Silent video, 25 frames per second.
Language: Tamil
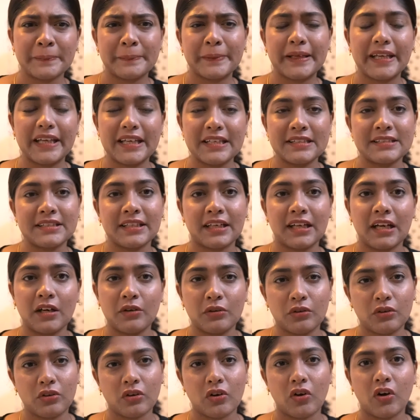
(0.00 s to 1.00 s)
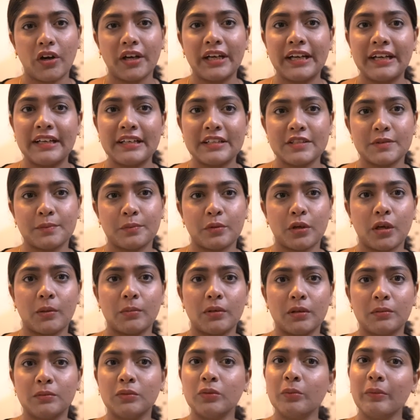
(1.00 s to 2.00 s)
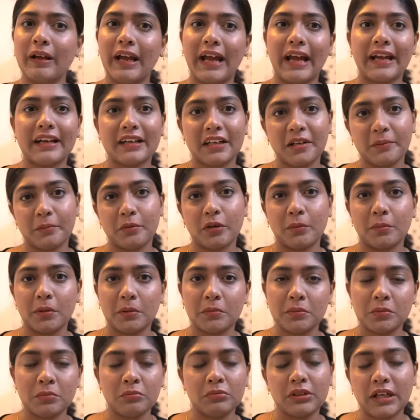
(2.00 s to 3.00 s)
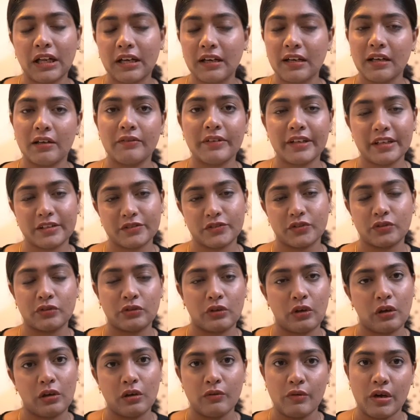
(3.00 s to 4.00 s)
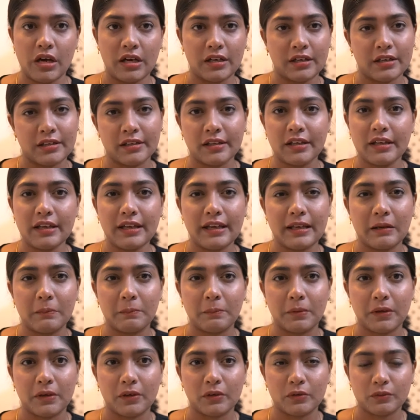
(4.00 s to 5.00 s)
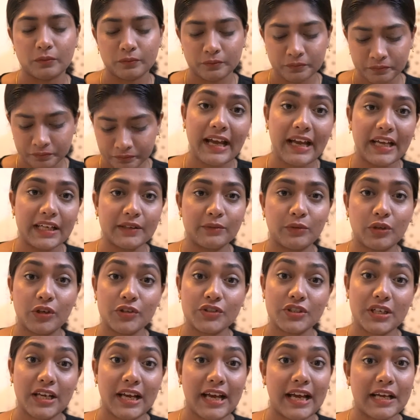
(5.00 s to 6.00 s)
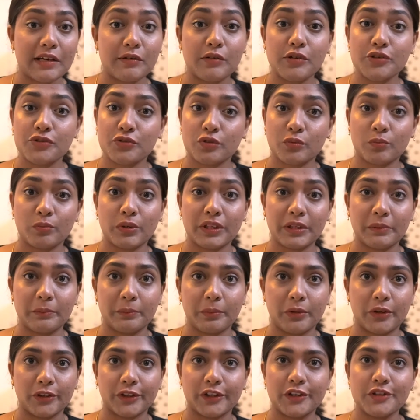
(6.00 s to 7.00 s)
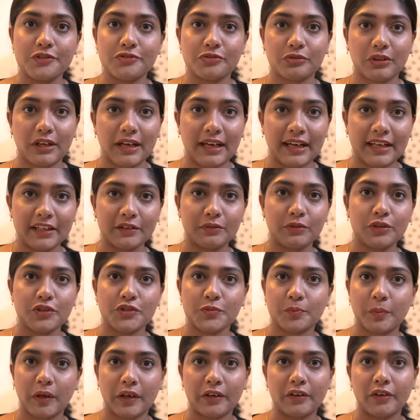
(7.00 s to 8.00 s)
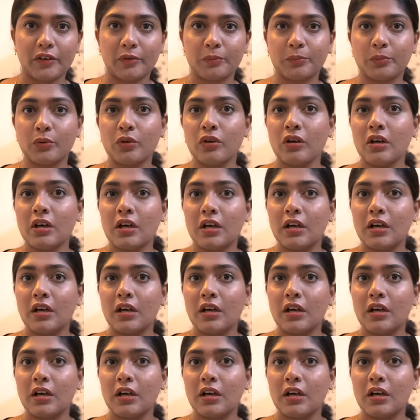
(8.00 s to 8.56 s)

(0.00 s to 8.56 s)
பேசிக்காக உங்களோட ஆயிலினஸ் ப்ராப்ளமும் ஆக்னே ப்ராப்ளமும் நல்லாவே சால்வ் ஆகிறதுக்கு ஹெல்ப் பண்ணும் ஹேர் வாஷ் ஹேர் வாஷ் ரொம்ப இம்பார்ட்டன்ட் ஸோ ஹேர் வாஷ் பண்ணுறப்போ